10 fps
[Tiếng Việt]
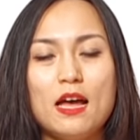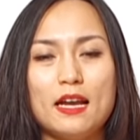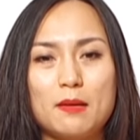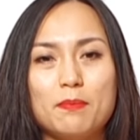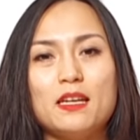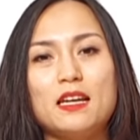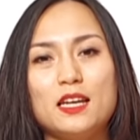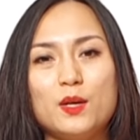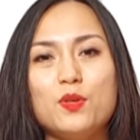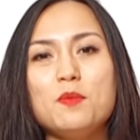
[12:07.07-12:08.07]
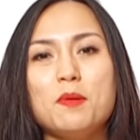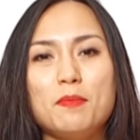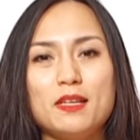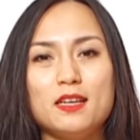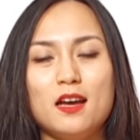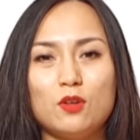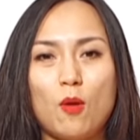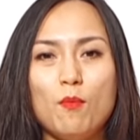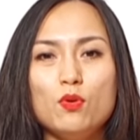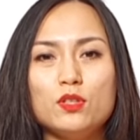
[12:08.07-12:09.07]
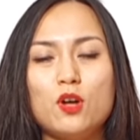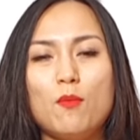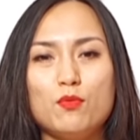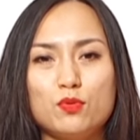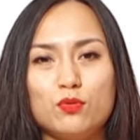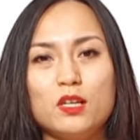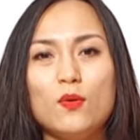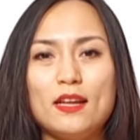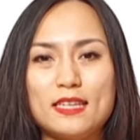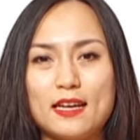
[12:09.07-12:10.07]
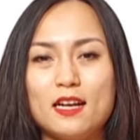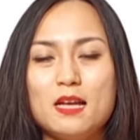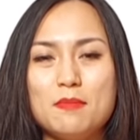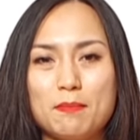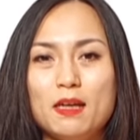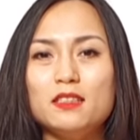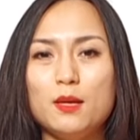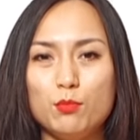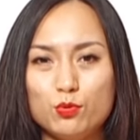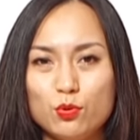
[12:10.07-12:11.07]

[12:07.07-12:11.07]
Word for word: đặc biệt là nếu như mà mình có mua cho con một số những cái loại trái cây mà mắc tiền một